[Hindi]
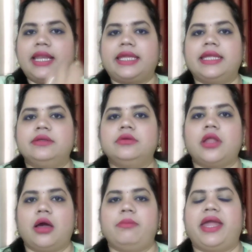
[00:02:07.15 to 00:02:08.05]

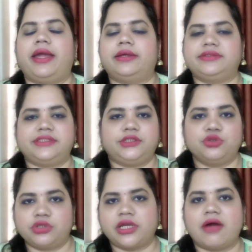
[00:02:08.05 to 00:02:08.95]
लेकिन आ, मैं
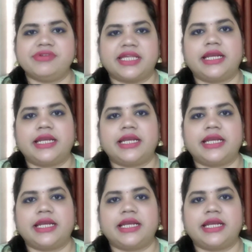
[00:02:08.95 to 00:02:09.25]
जो कि काफ़ी